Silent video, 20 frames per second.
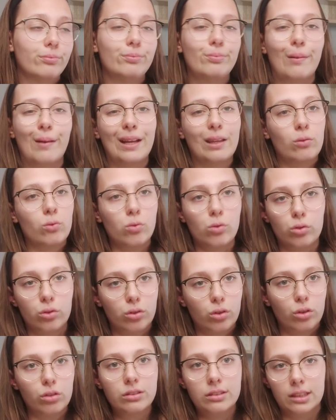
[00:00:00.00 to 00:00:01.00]
pas tout le
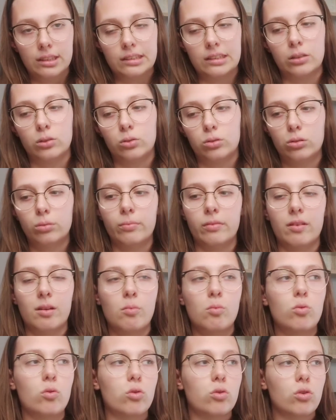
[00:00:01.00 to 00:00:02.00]
temps, ça c'est sûr, mais
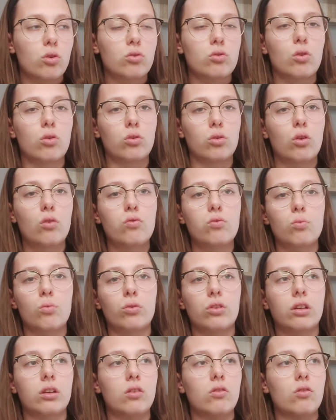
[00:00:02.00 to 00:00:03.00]
vraiment de temps en temps, vous,
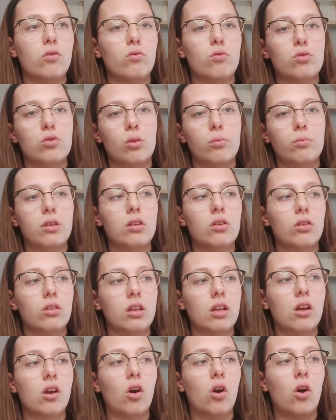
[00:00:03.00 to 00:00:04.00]
montrez, vous emmenez dans
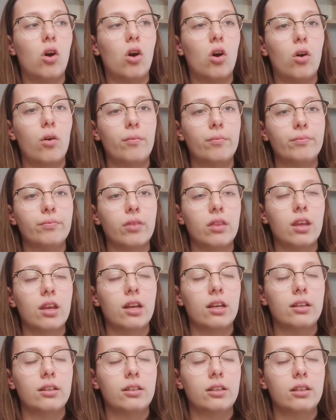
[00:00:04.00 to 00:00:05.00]
des grands
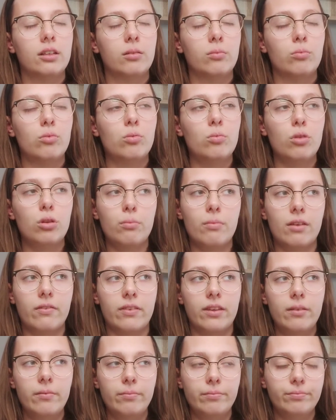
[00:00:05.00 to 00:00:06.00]
moments de ma
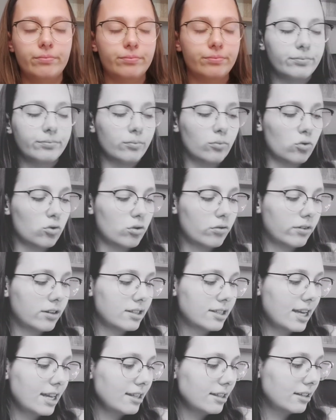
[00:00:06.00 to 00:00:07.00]
vie. Bonjour
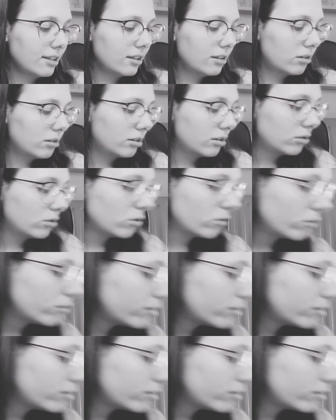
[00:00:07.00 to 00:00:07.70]
Frisquette, tu veux